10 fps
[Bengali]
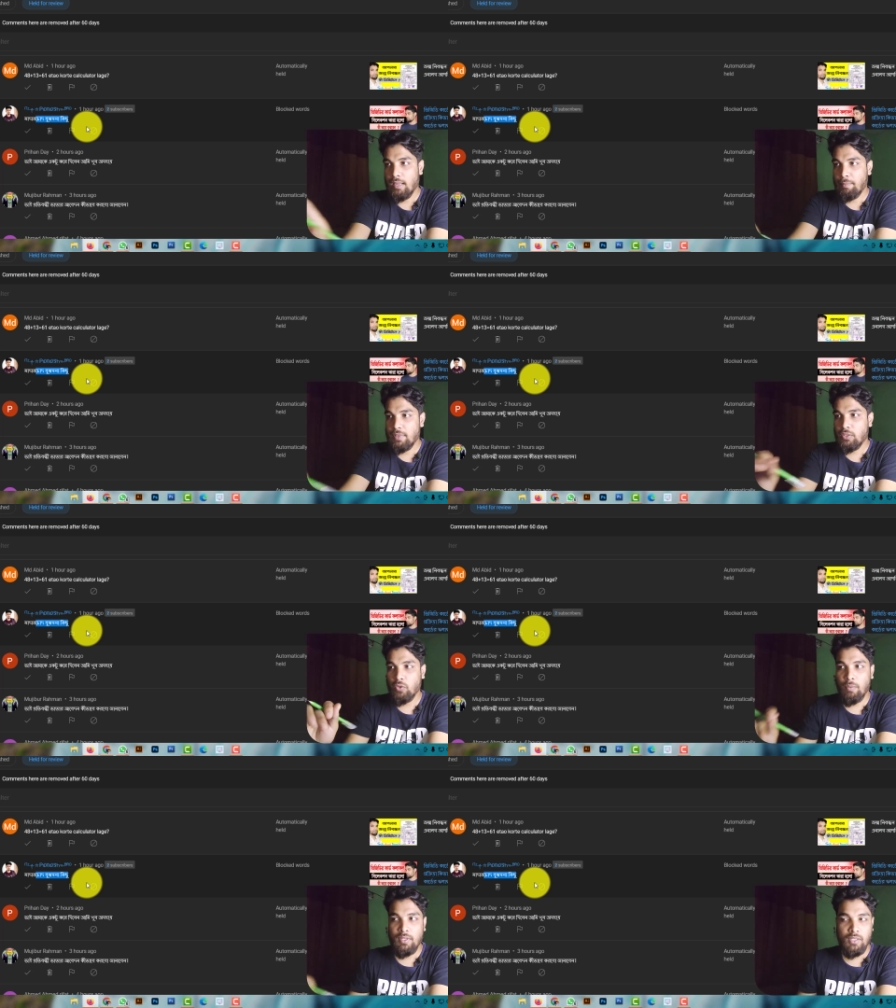আপনি যে
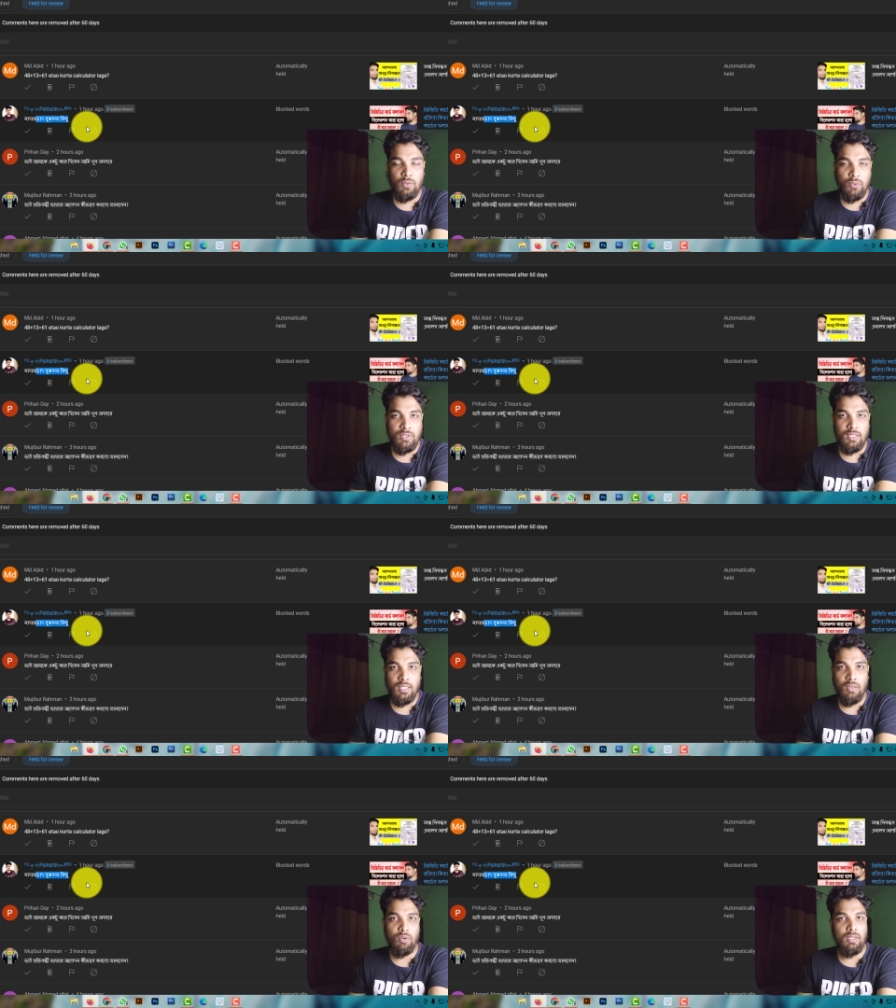কমেন্টটা করছেন
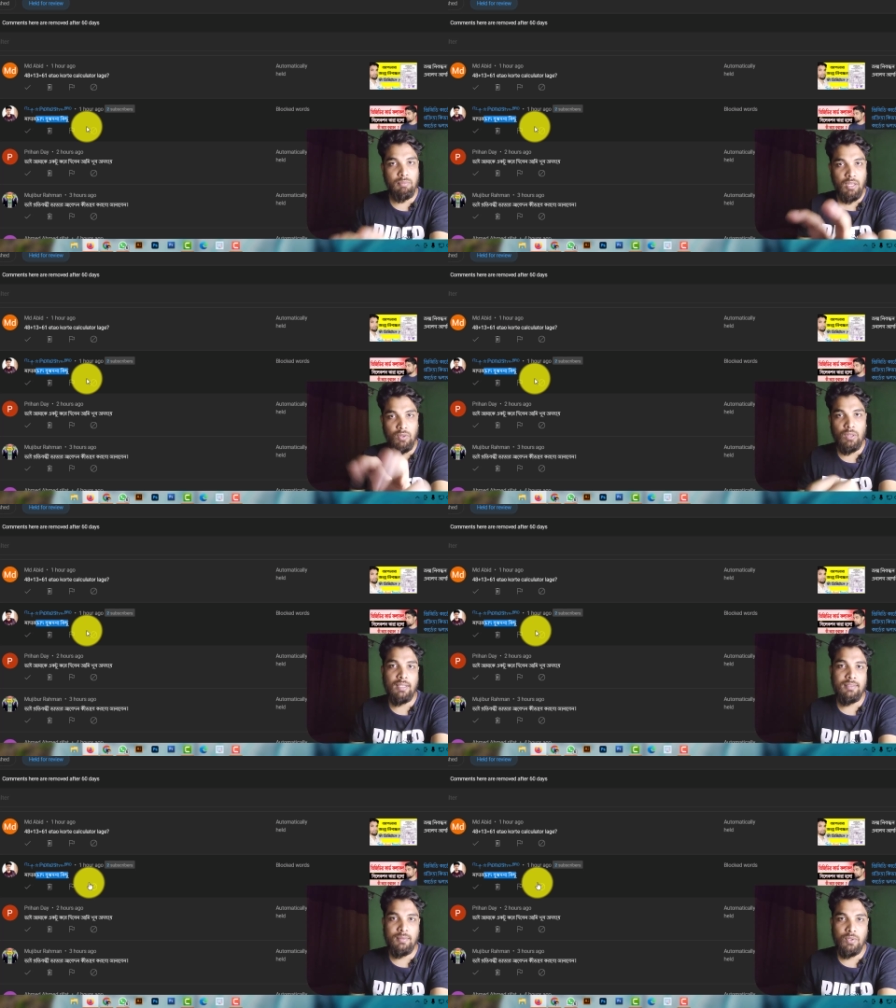না অনেক ভালো
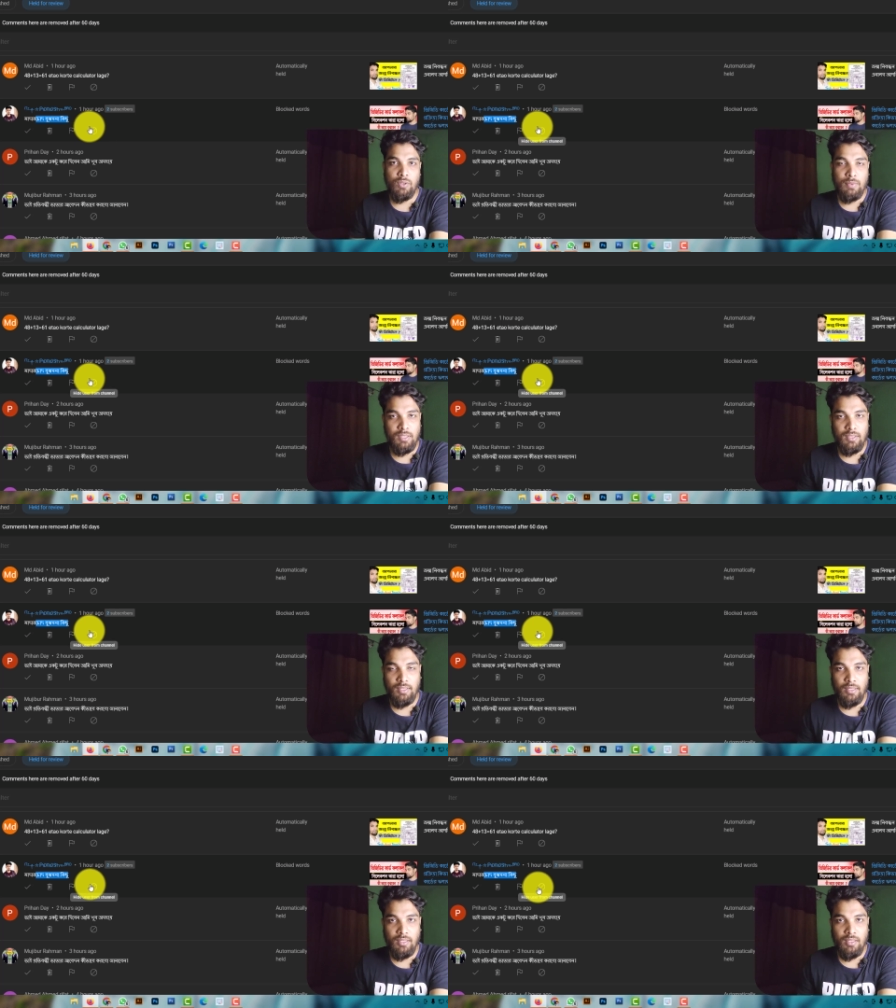লাগছে আমার কমেন্টটা
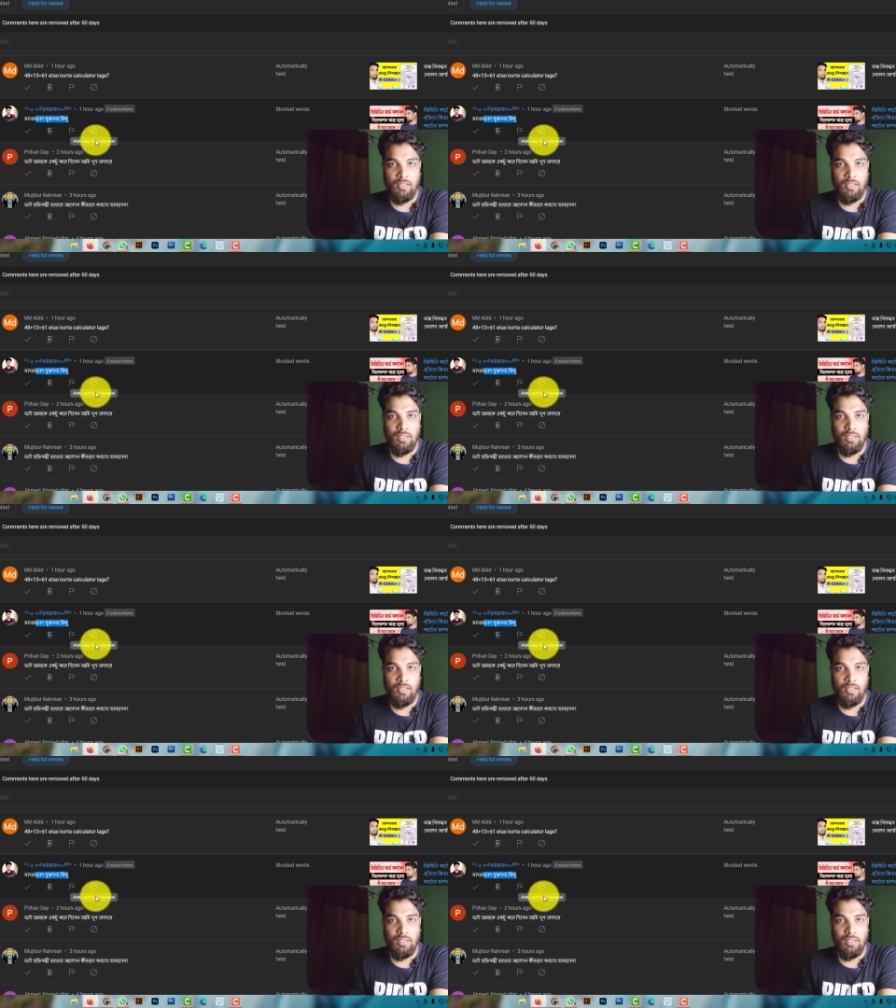দেখে